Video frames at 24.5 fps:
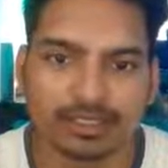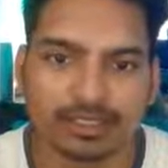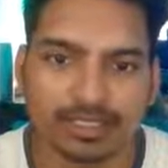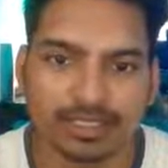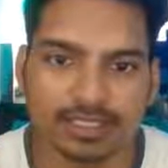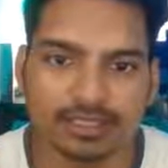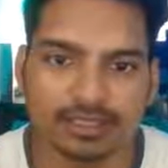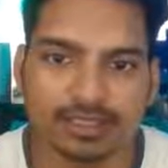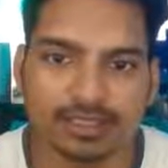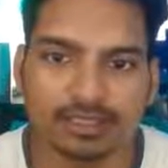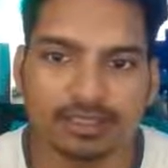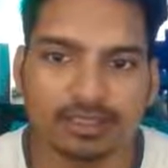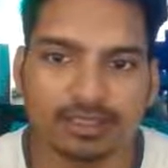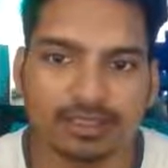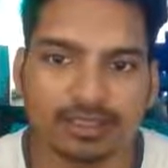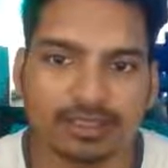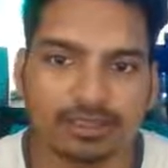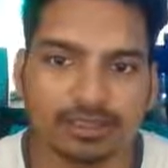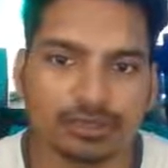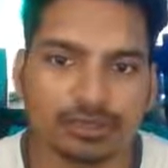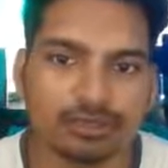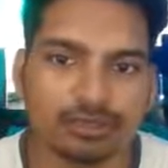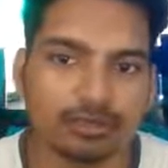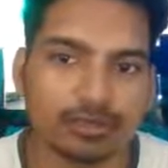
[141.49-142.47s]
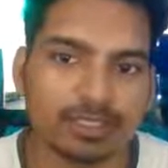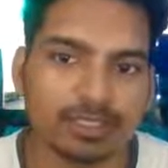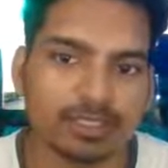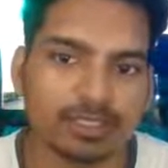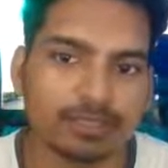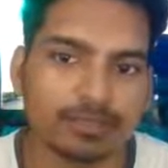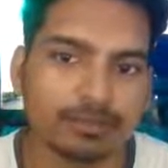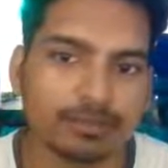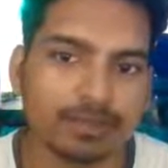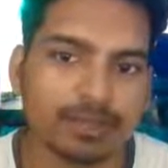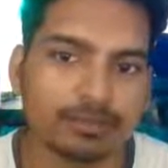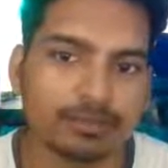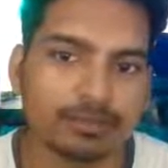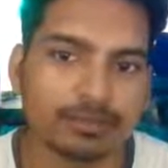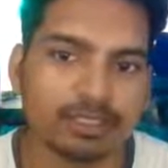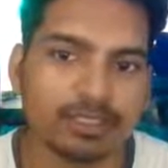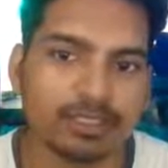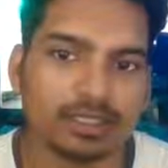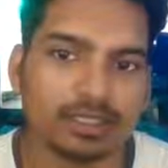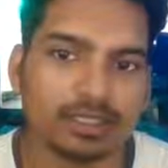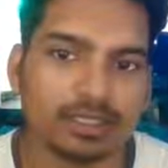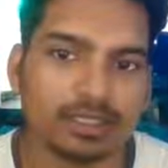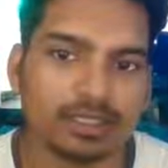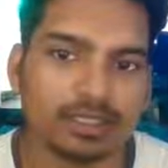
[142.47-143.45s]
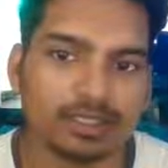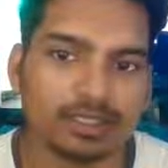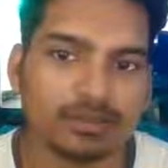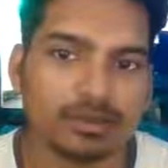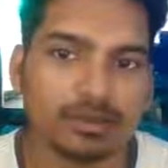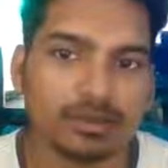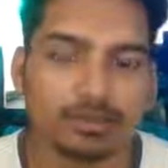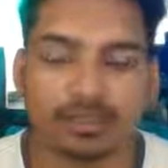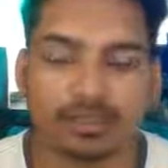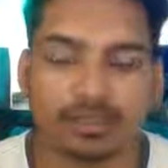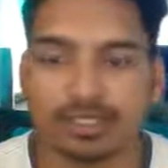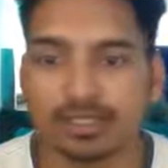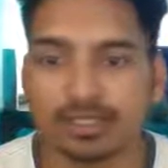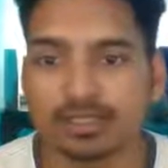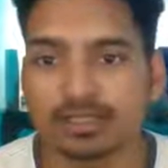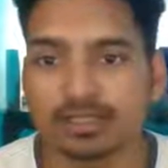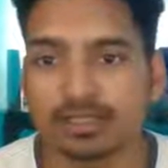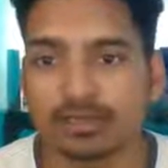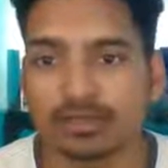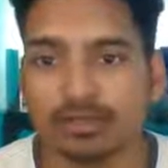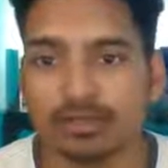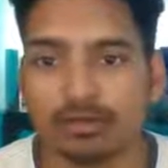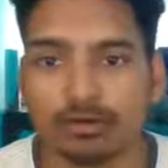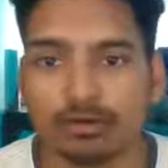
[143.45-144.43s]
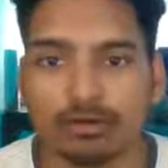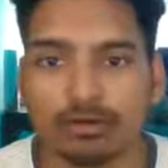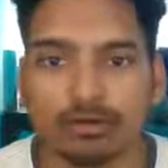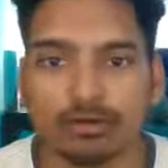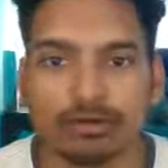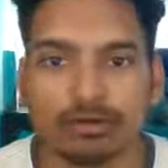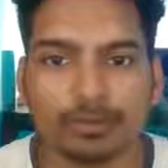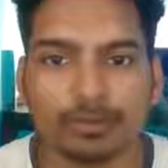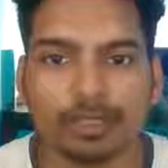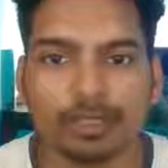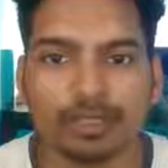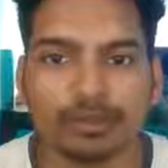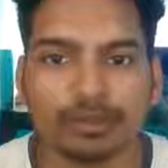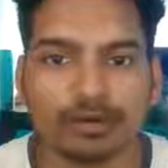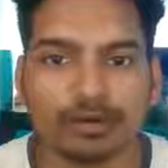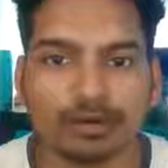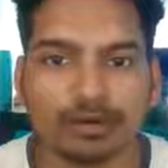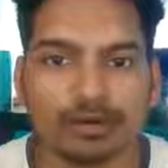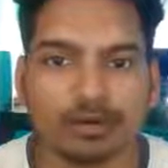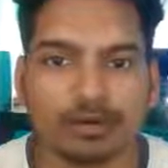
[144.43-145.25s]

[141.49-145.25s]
जैसे ही कंटिन्यू के बटन पे आप क्लिक करते हो यहाँ पे देख सकते हो ओपनर